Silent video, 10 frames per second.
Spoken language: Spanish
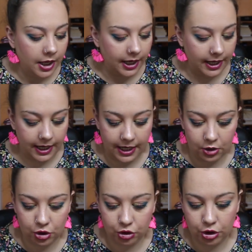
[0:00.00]

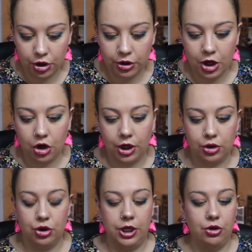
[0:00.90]
El contorno de ojo he
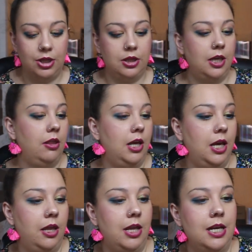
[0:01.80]
cogido este
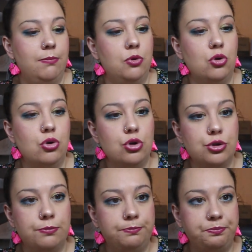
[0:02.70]
de Deli
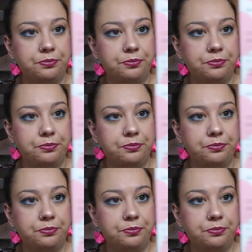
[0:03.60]
Plus.